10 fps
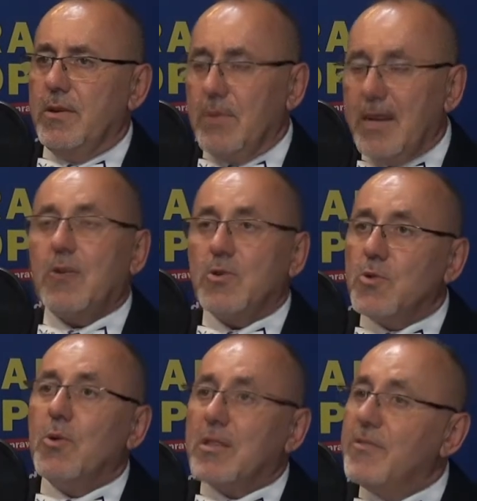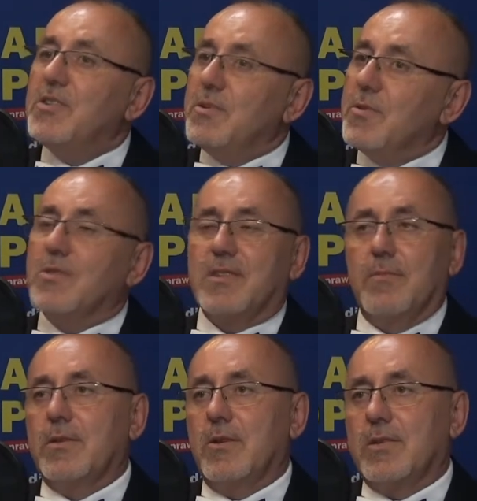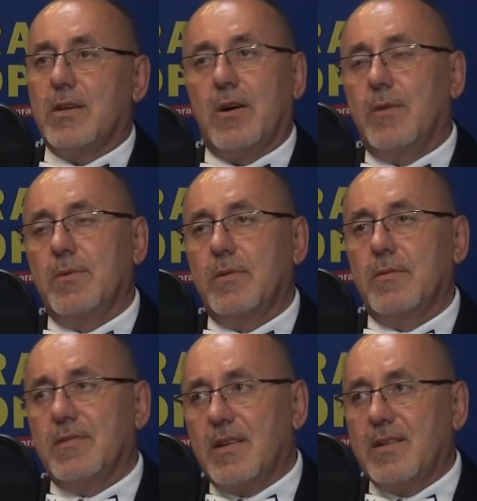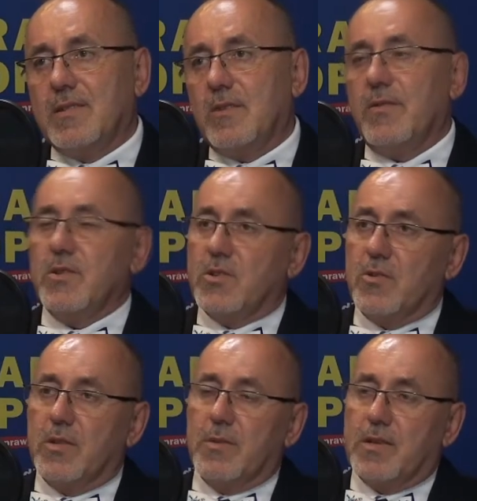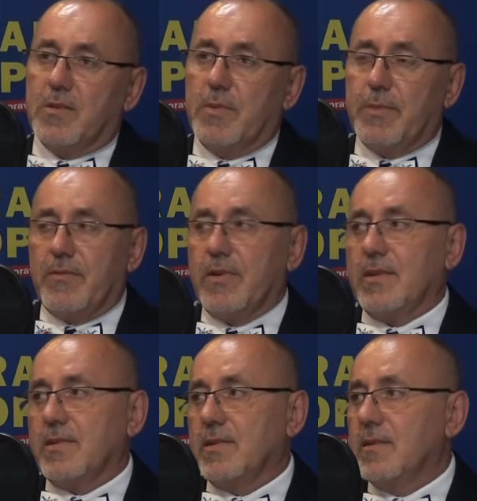jakoś ułatwić im dostęp do tego, aby zarejestrować czy odebrać sobie prawo jazdy.